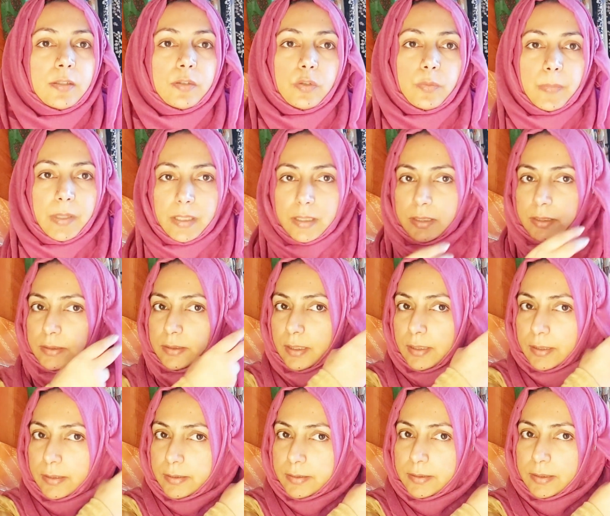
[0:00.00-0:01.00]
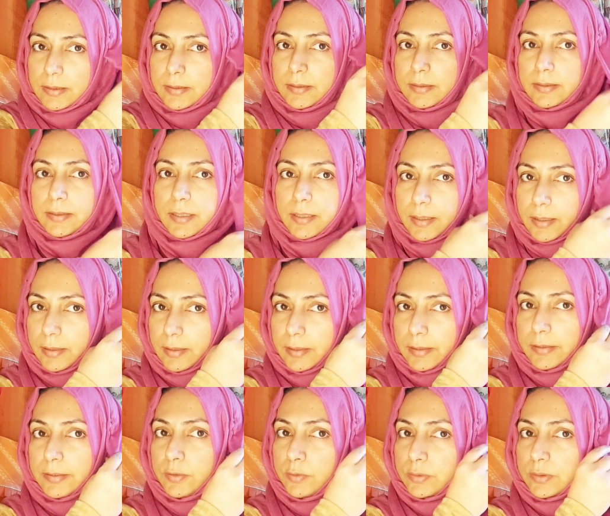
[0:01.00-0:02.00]
तो मैंने कहा चलें जल्दी से कर
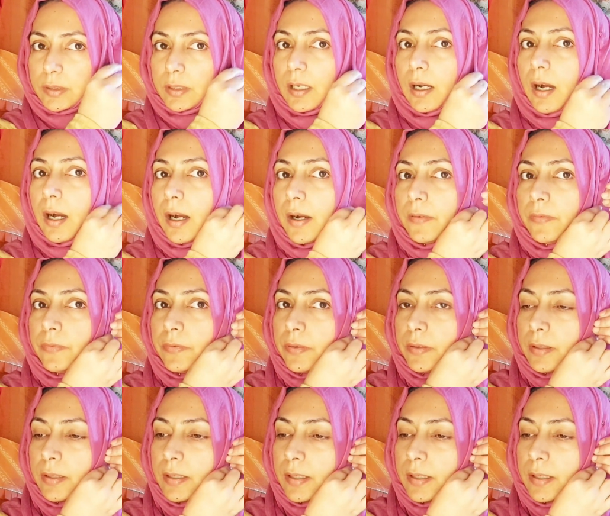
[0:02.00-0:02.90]
लेती हूँ स्काफ